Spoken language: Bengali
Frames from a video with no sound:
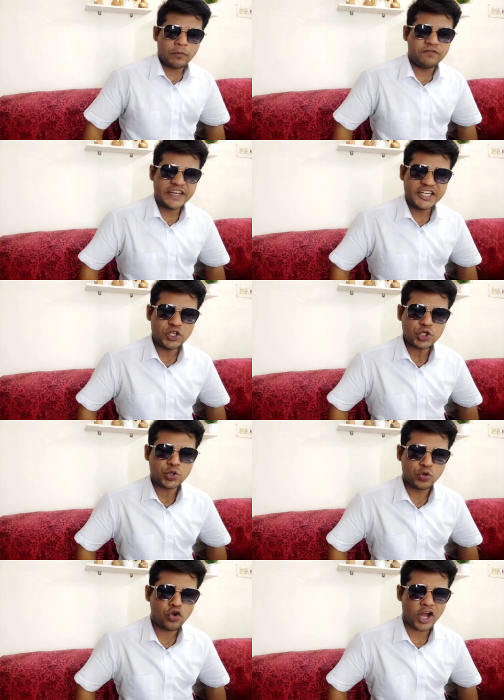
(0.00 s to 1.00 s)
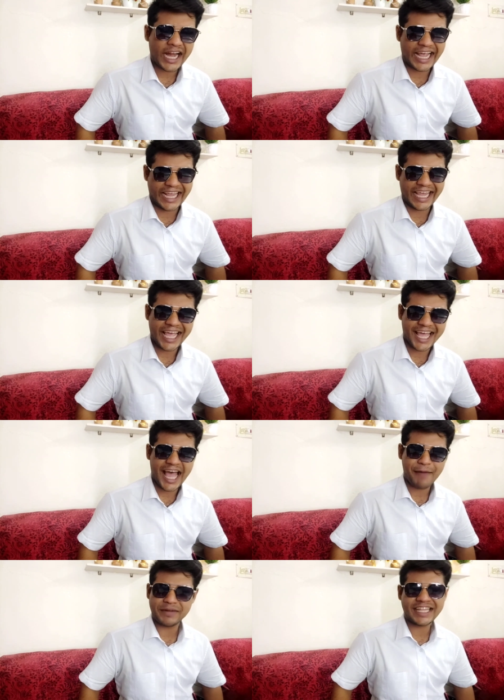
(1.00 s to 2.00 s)
যাক ভিডিও শুরু করার আগে
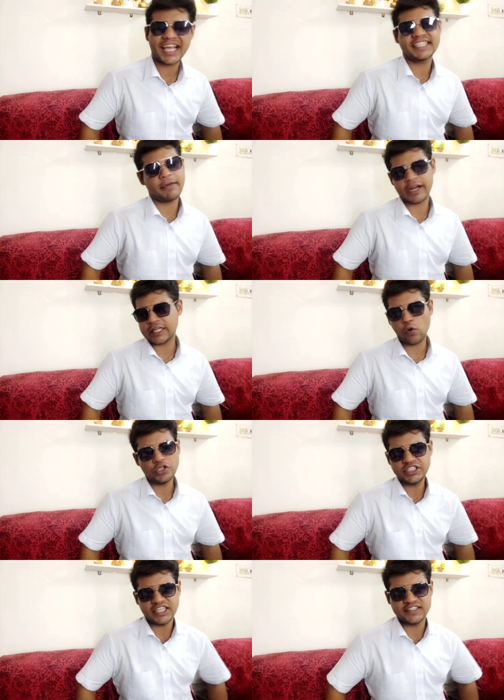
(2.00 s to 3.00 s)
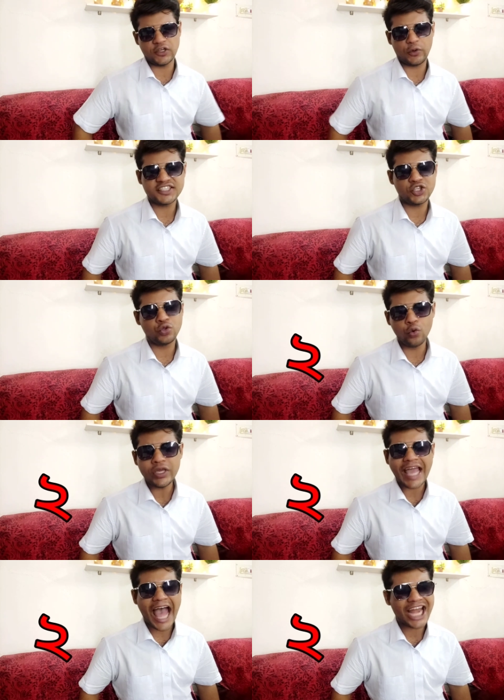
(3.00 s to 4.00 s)
আপনাদের কাছে আমার একটা কোশ্চেন ছিল যে
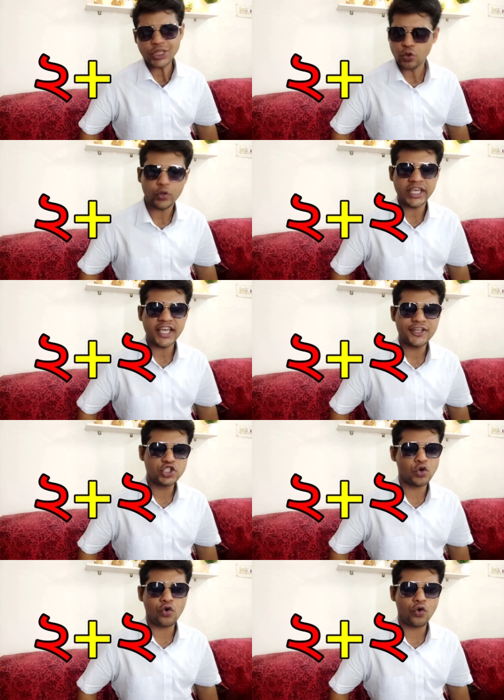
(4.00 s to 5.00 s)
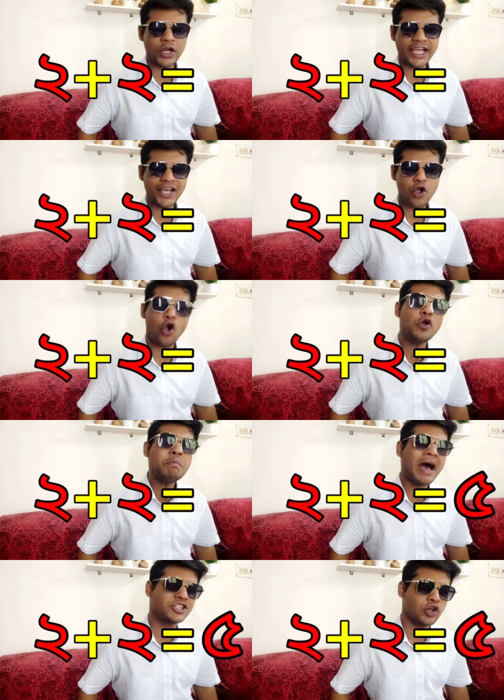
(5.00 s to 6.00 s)
দুই আর দুই যোগ করলে কখন
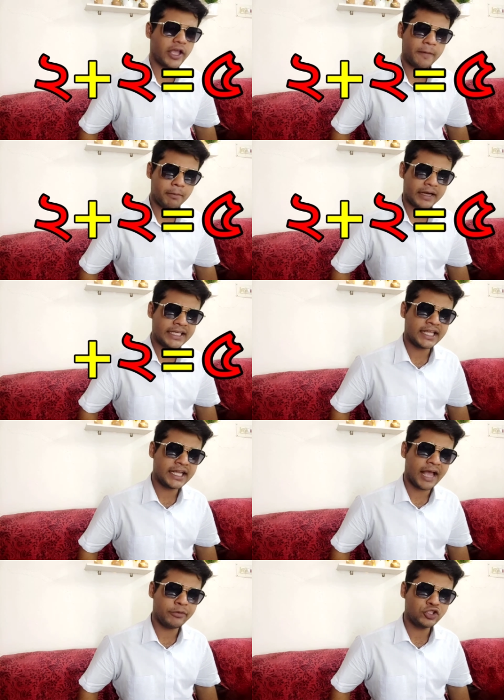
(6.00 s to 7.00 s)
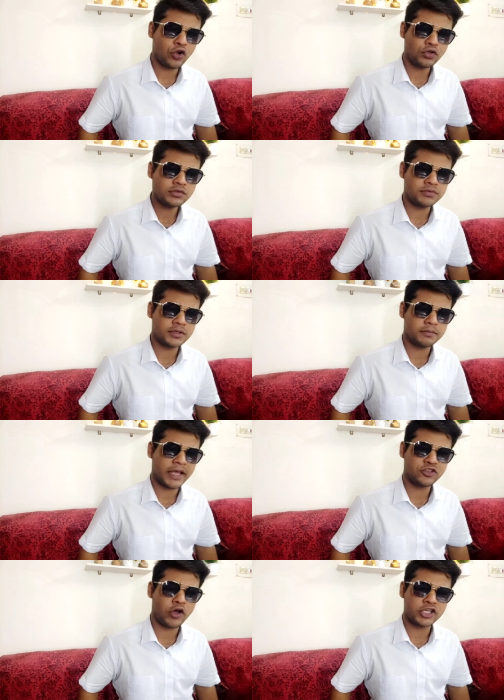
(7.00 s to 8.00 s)
পাঁচ হয় মানে ইদানিং আমি যখন
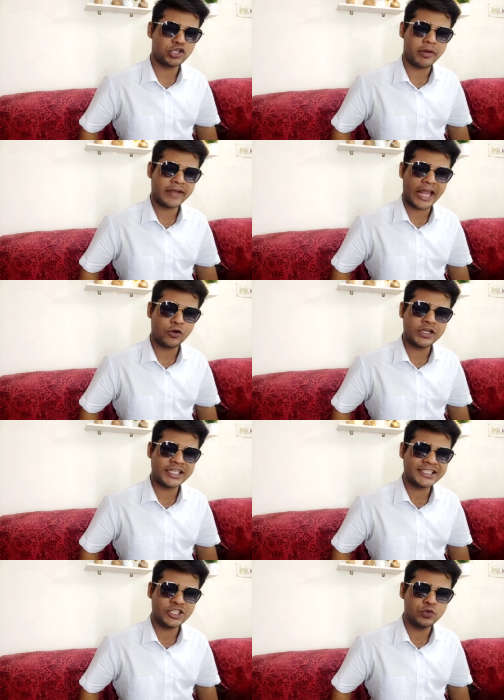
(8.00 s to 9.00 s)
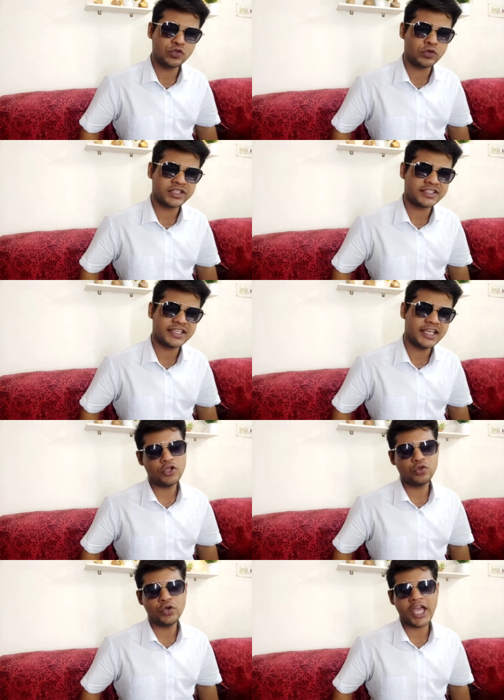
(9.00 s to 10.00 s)
ম্যাথ করার সময় আমার ক্যালকুলেটারটা ইউজ করতেছি
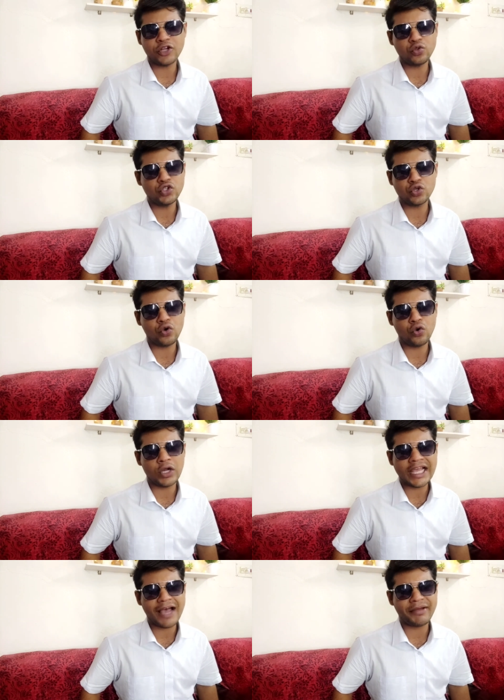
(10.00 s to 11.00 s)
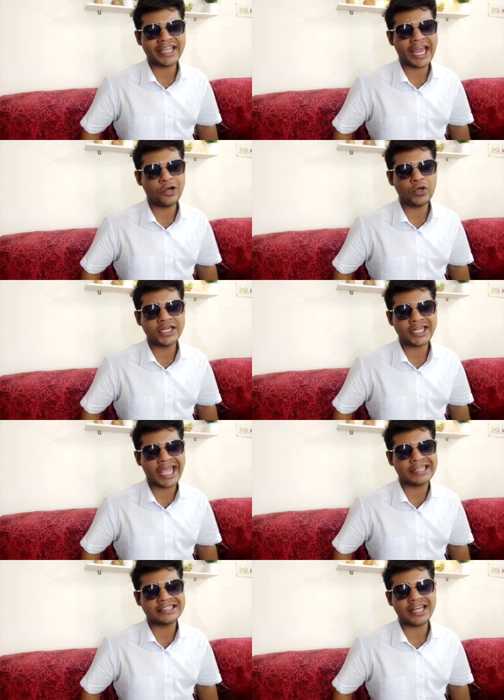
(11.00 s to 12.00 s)
দুই আর দুই যোগ করলে আমার
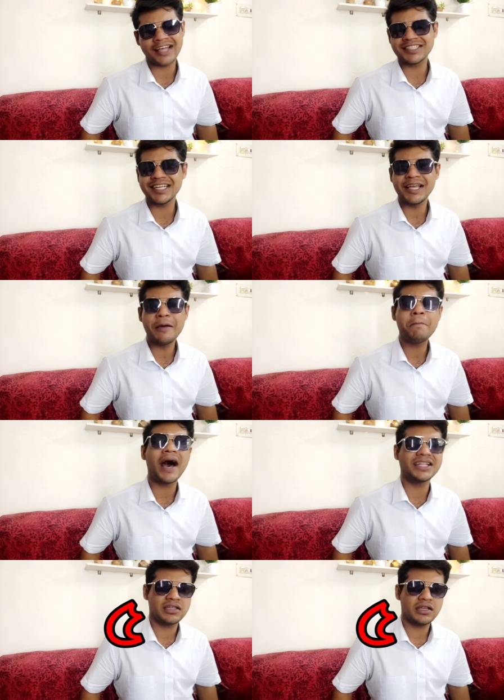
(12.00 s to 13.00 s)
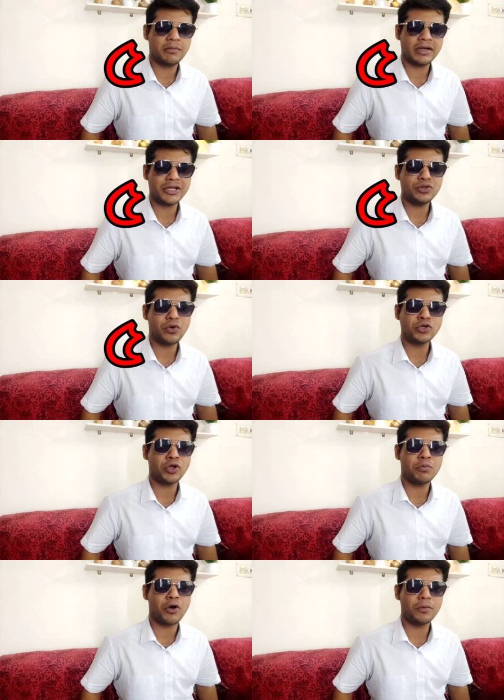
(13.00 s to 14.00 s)
ক্যালকুলেটারে অ্যান্সার আসে পাঁচ মানে এটা তো
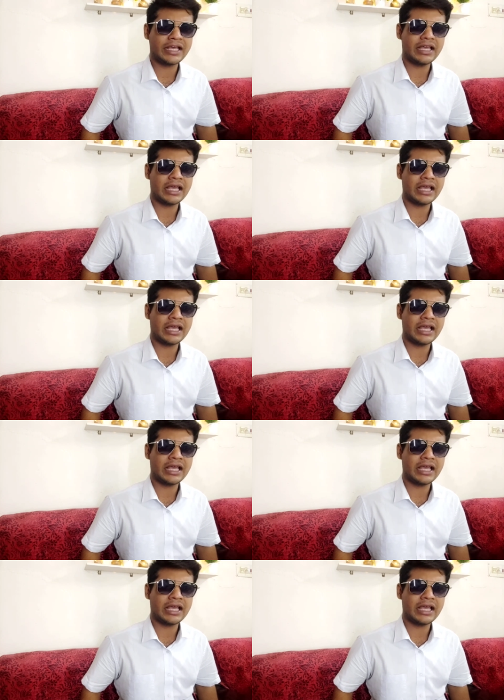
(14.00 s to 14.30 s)
অসম্ভব